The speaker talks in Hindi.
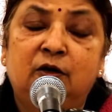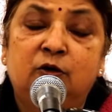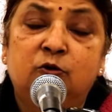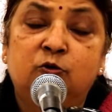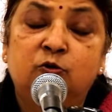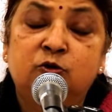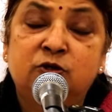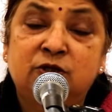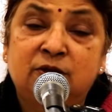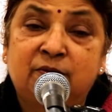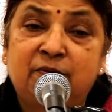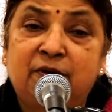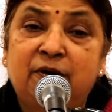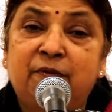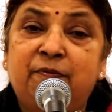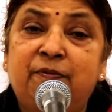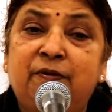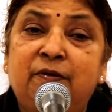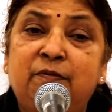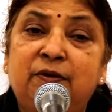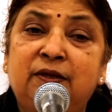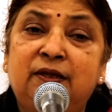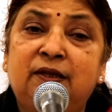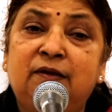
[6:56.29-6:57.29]
तो
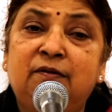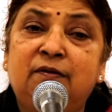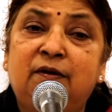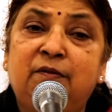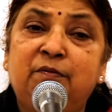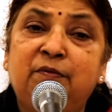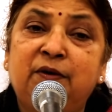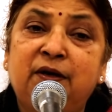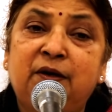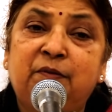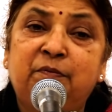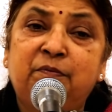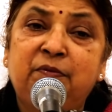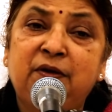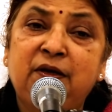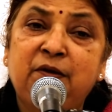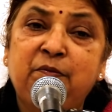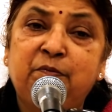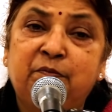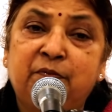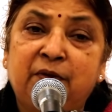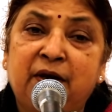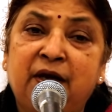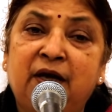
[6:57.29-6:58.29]
समर्पण मतलब हमने अपनी
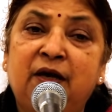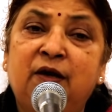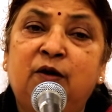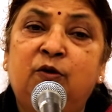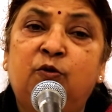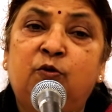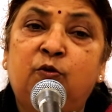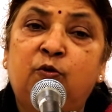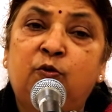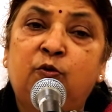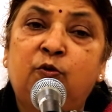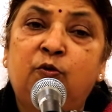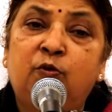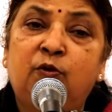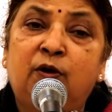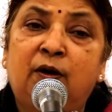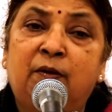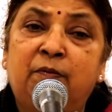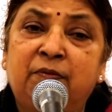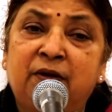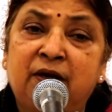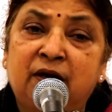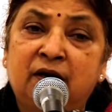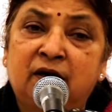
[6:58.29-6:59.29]
मैं को
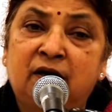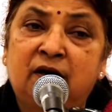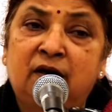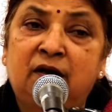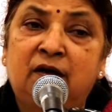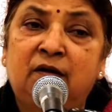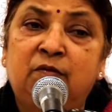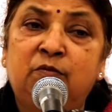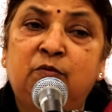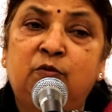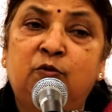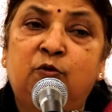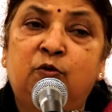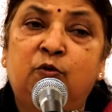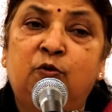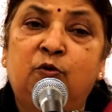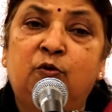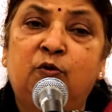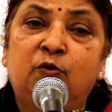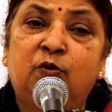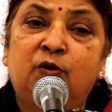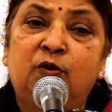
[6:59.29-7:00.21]
अपने अहम को